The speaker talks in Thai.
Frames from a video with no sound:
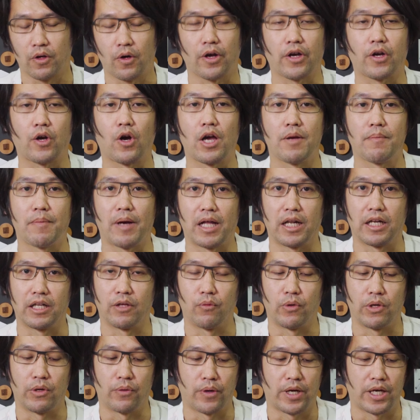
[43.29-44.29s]
ค่อยๆมา
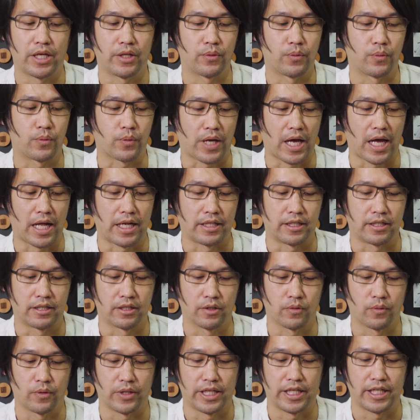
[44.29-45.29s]
รีวิวให้ดูกัน
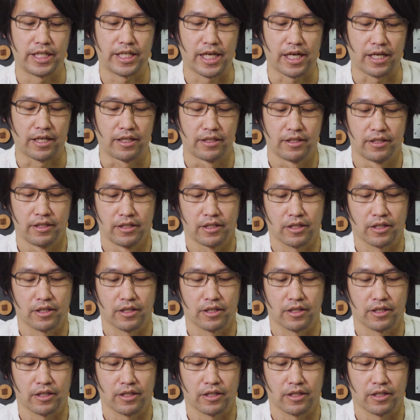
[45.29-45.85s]
ตัวนี้เนี่ย